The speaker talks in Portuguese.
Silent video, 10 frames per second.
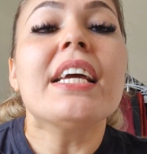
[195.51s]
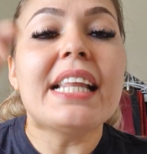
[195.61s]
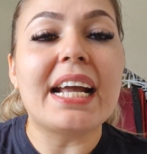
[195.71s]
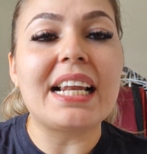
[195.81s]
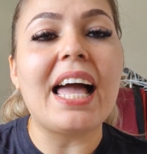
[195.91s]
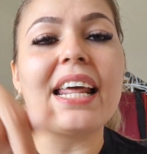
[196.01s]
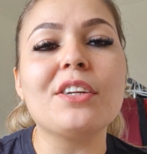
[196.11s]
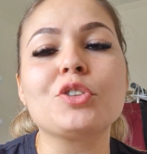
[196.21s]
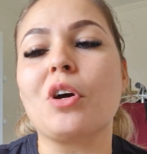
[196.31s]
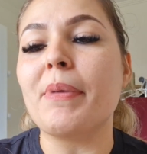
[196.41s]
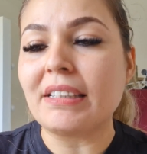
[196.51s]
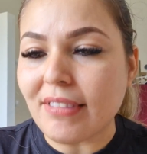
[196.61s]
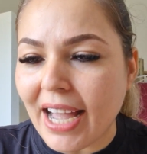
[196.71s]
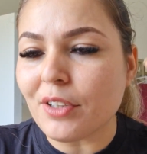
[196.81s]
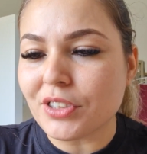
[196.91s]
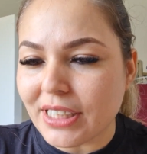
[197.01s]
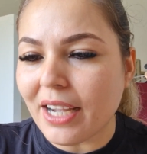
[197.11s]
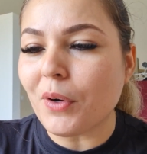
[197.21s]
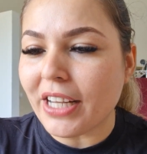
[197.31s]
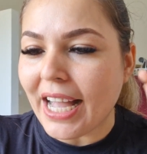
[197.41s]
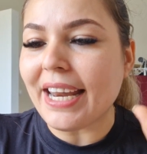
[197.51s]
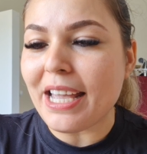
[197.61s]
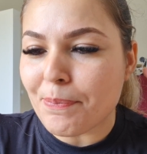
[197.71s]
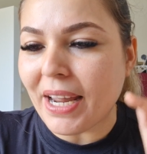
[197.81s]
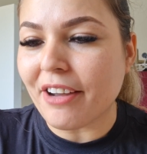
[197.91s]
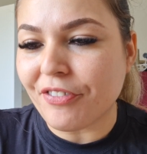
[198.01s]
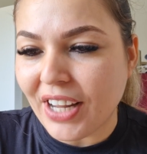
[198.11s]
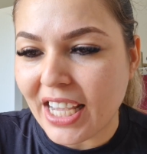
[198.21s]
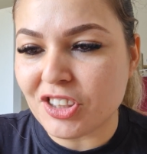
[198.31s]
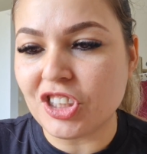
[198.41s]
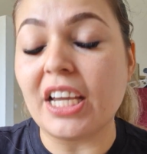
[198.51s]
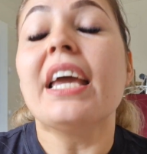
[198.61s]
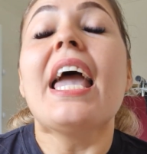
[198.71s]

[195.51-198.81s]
Declara aí nos comentários: eu olharei para frente.